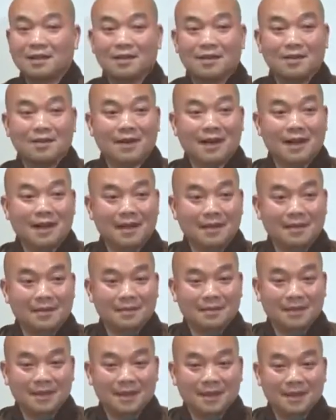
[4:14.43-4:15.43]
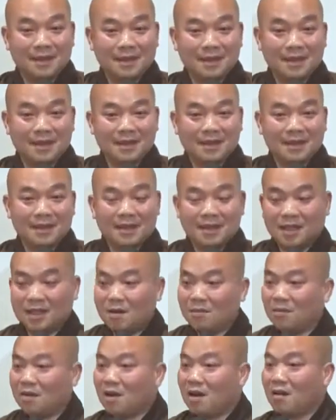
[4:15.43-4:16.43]
đúng vậy không thì
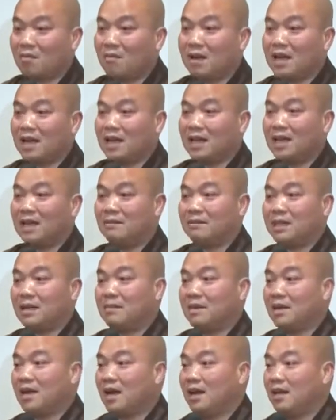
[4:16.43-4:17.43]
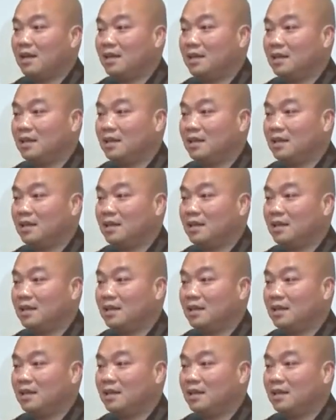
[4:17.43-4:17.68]
không có con mắt này làm sao mà thấy